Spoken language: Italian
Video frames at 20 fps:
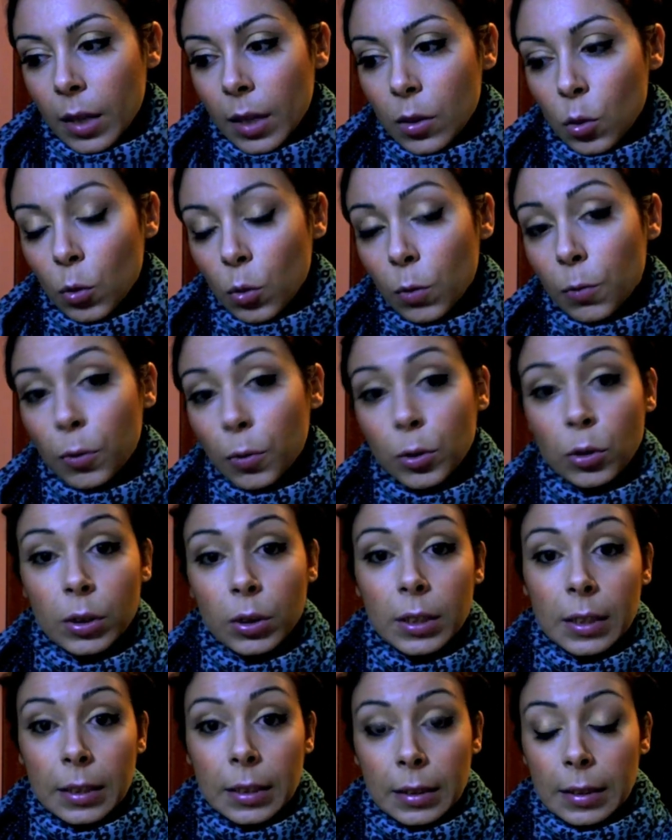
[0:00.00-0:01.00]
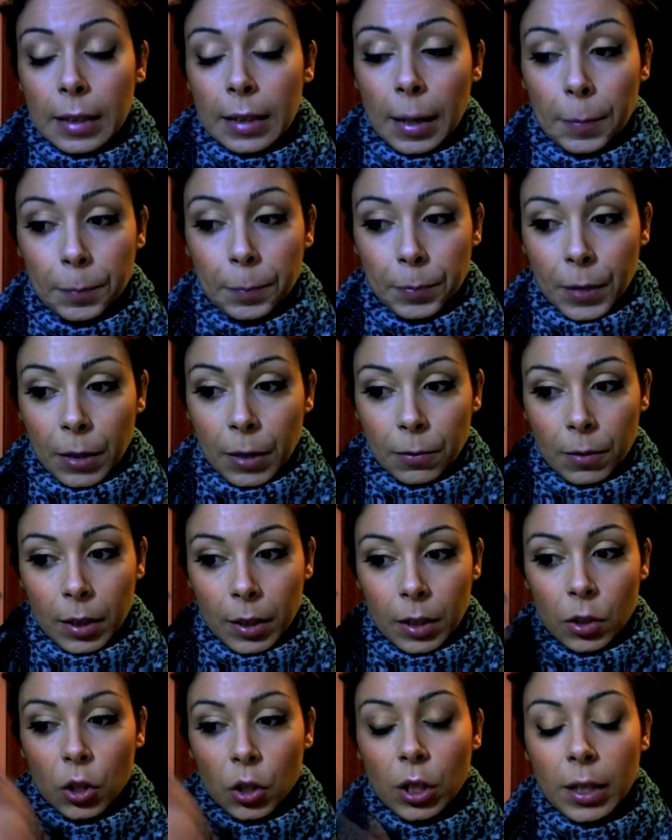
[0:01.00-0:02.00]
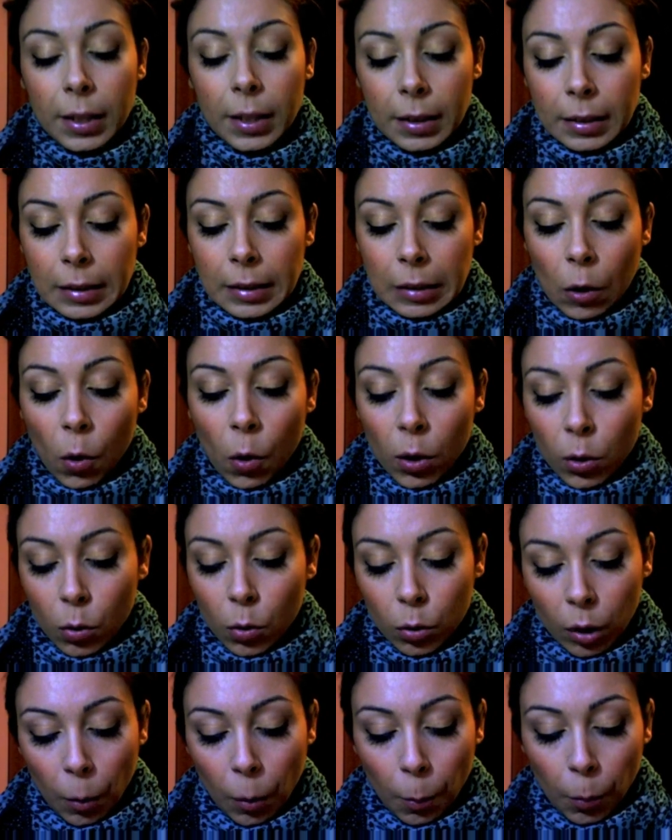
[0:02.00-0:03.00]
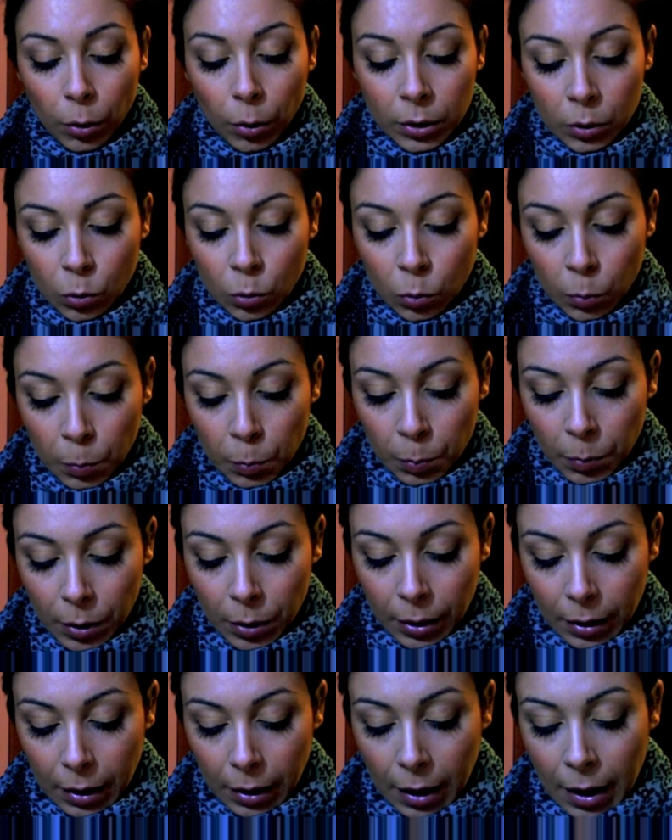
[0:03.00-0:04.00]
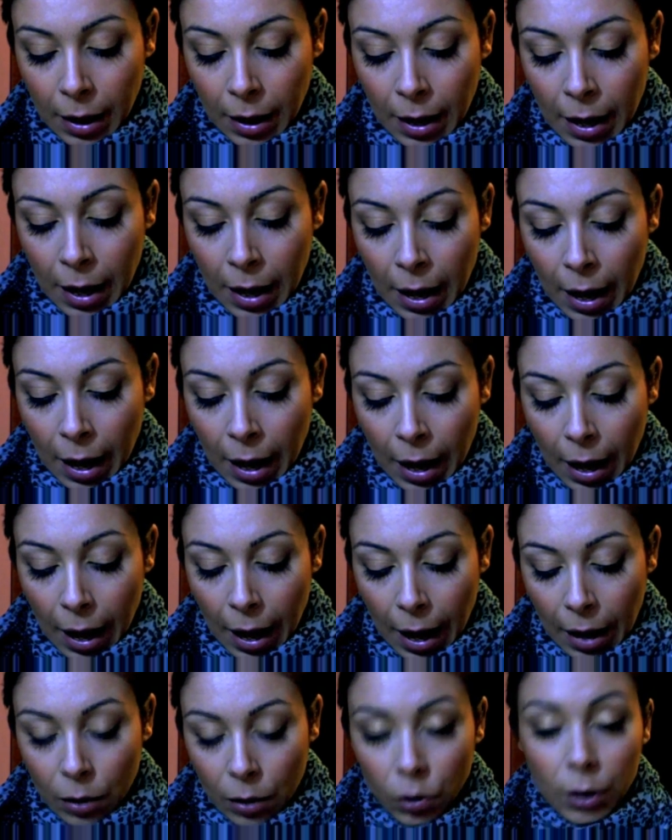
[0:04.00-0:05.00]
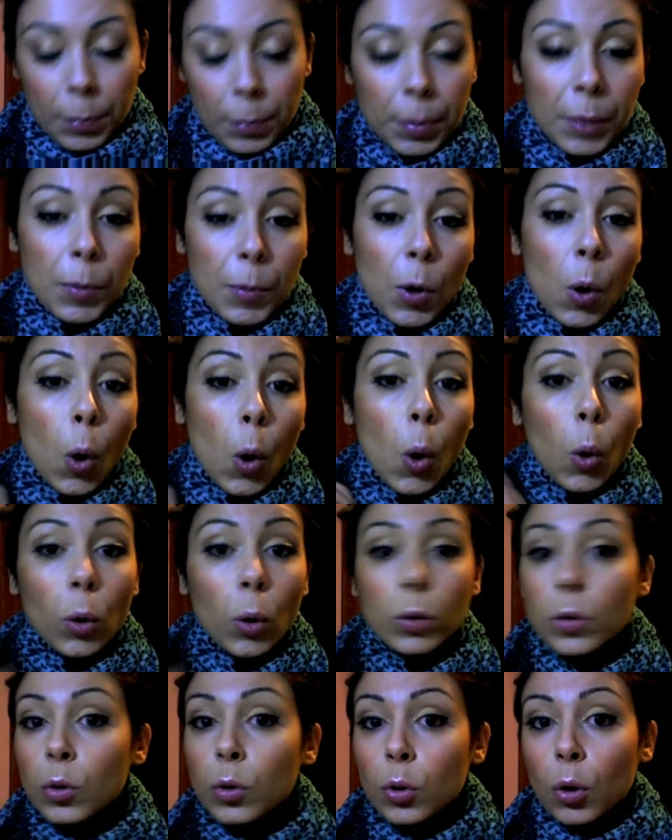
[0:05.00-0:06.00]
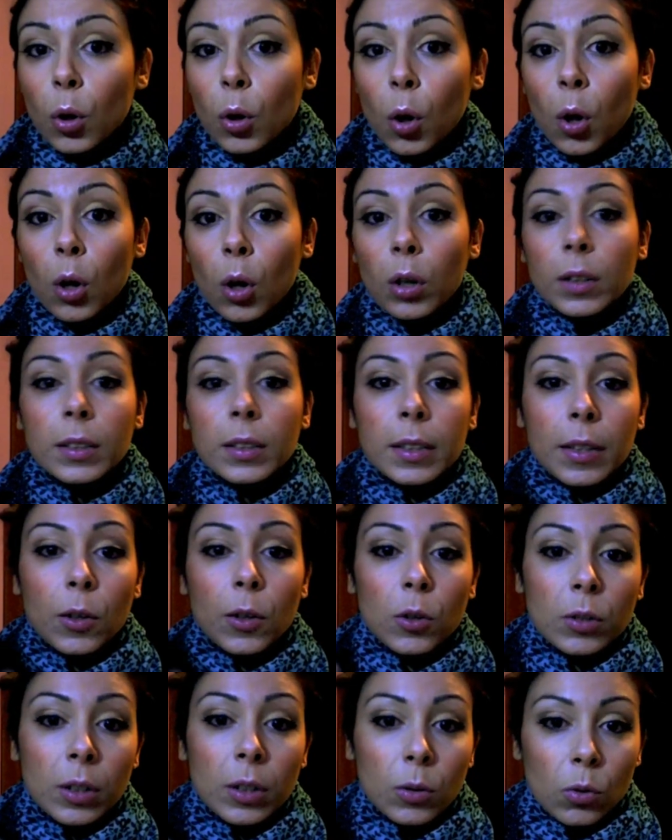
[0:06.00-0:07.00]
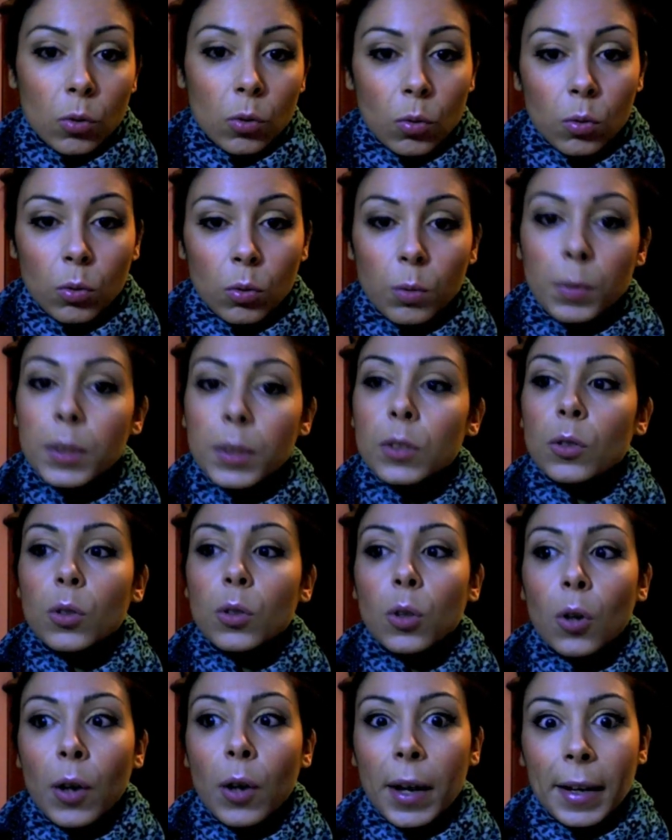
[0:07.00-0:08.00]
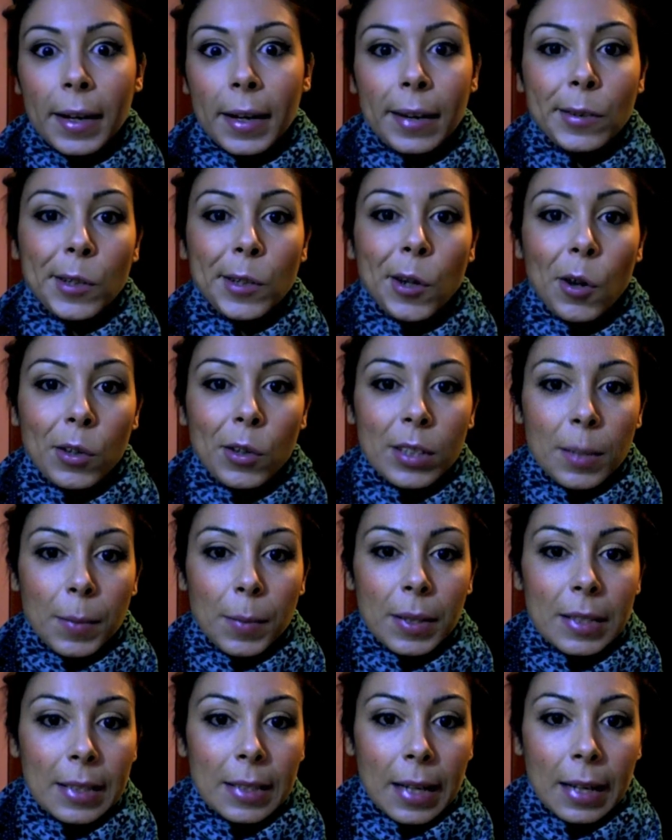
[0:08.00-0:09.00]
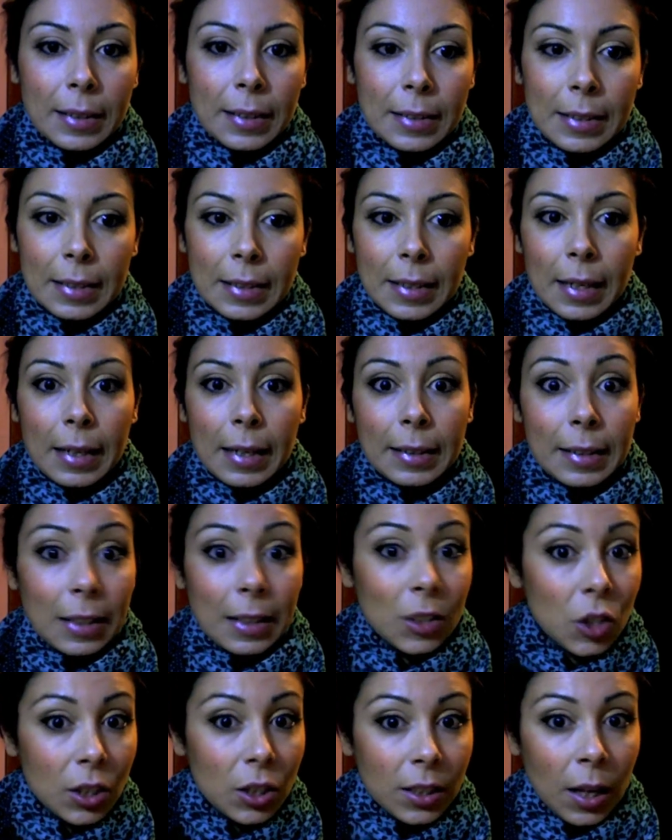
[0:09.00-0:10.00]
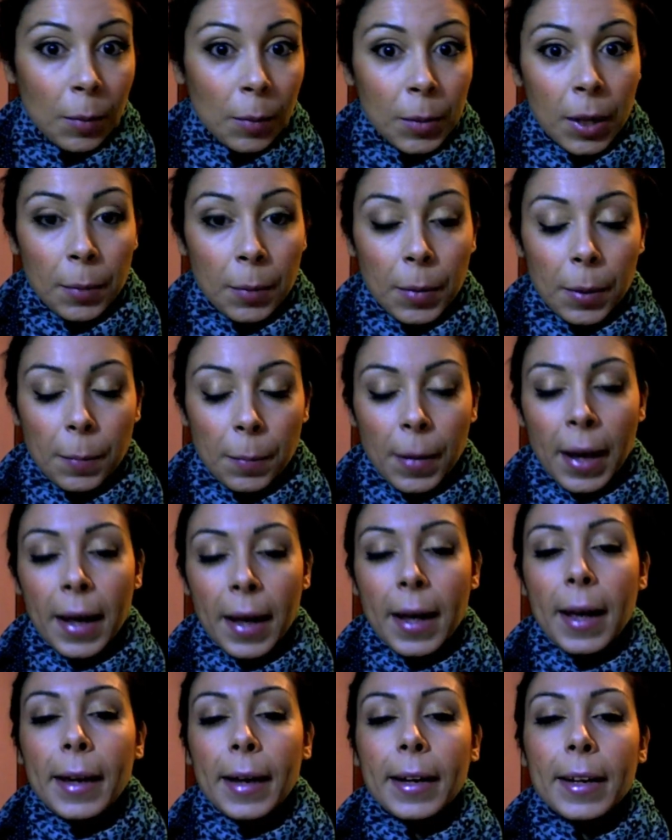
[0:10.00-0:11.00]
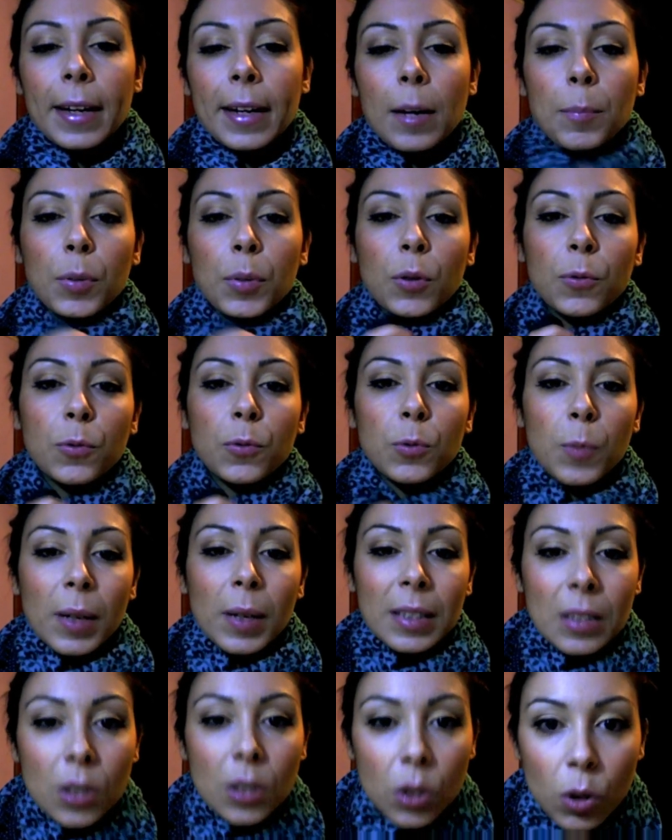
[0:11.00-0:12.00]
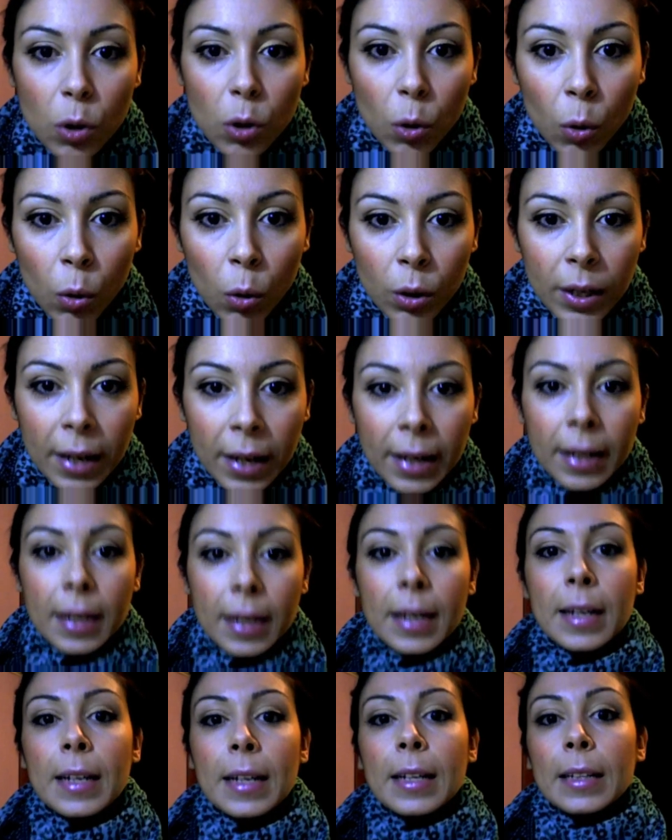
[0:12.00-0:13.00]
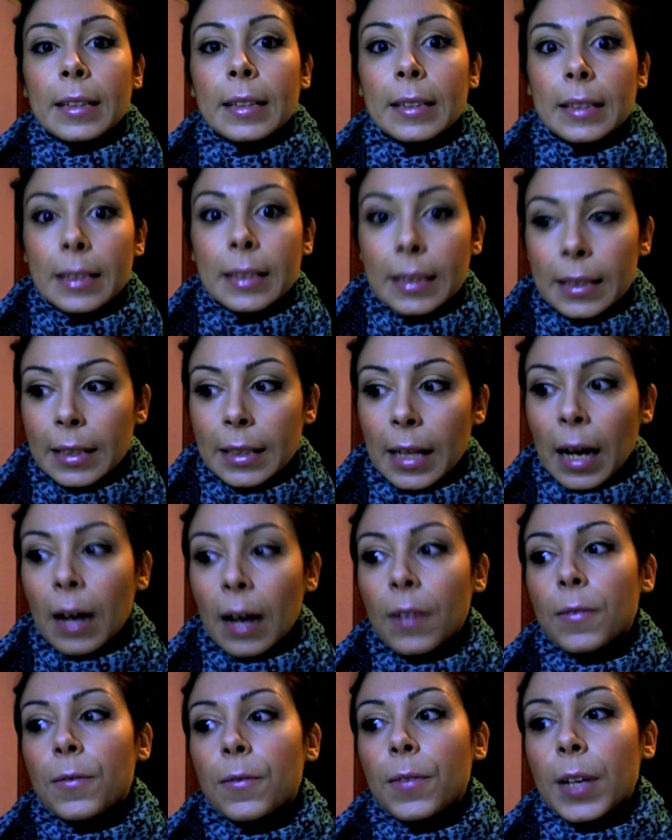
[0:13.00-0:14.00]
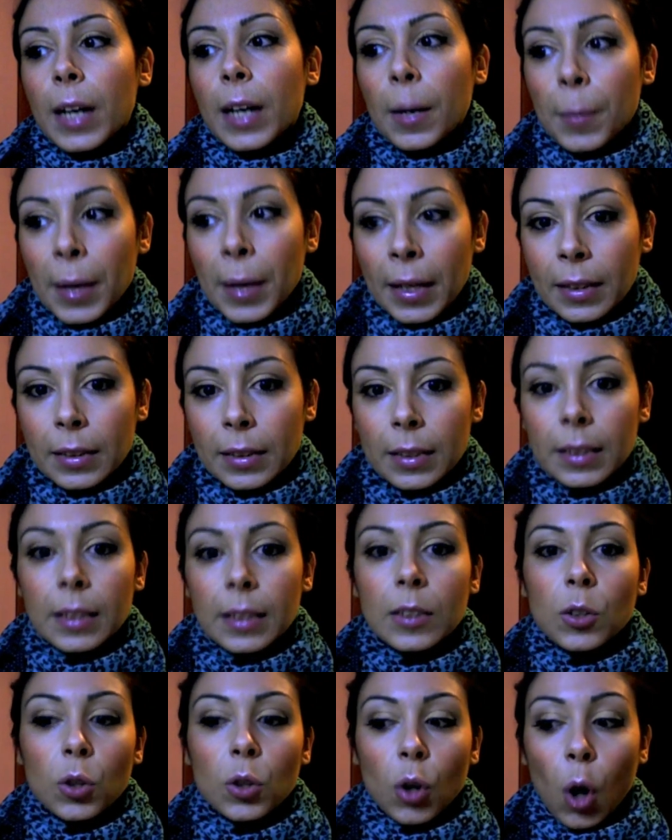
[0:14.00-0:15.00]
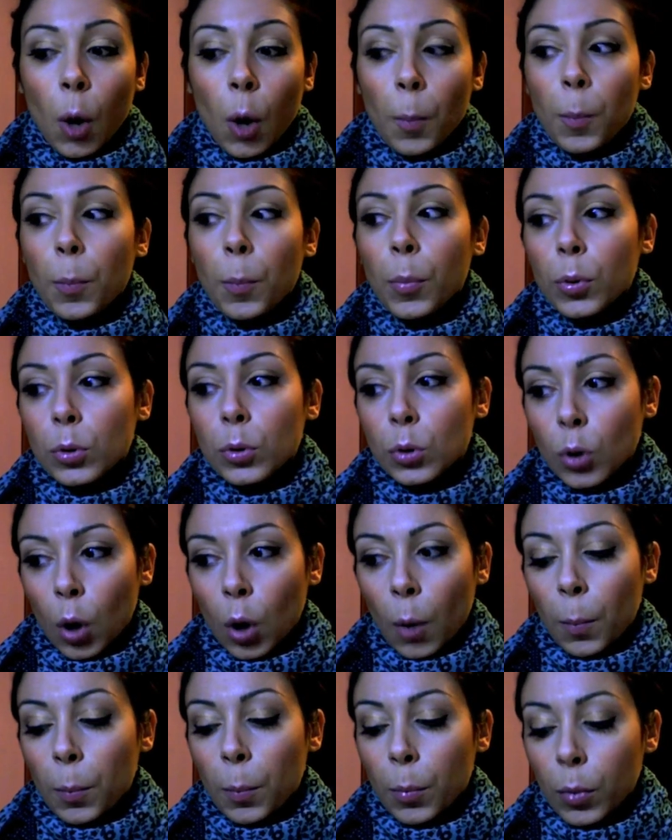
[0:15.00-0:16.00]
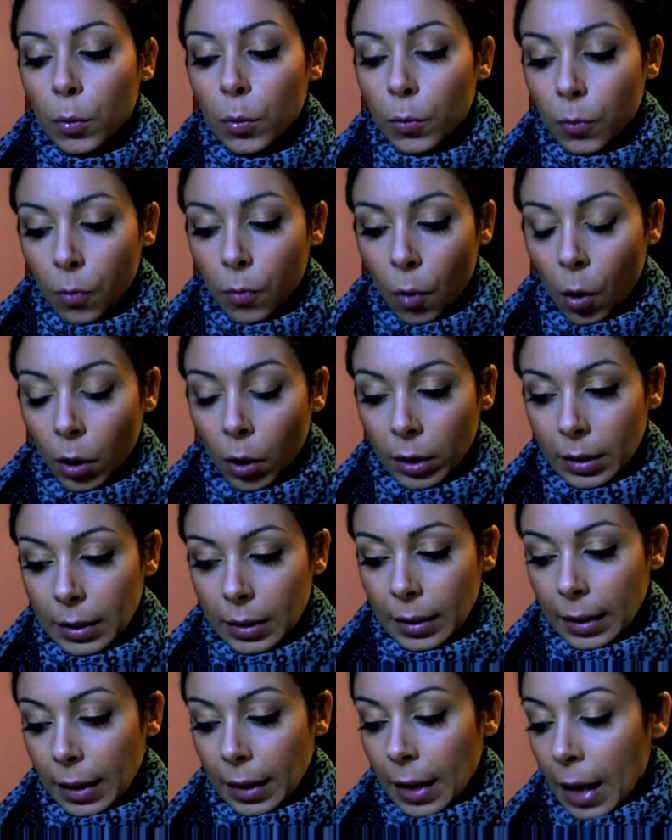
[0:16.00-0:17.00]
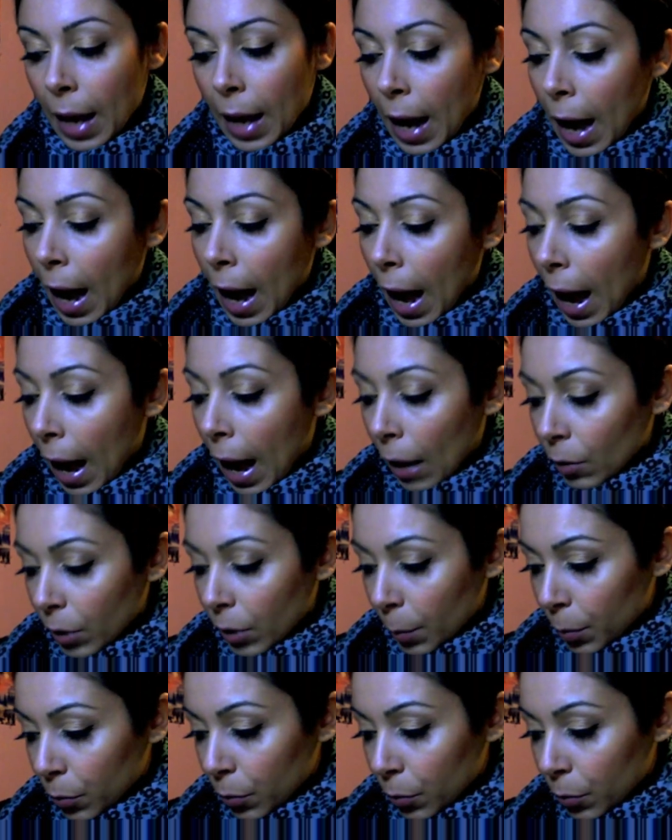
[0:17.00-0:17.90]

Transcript: sul fondotinta invece ho ancora un po' di dubbi allora, il primo contro che ho notato subito e che è una cosa abbastanza inaccettabile per me è che la profumazione sia veramente troppo troppo forte. Ha una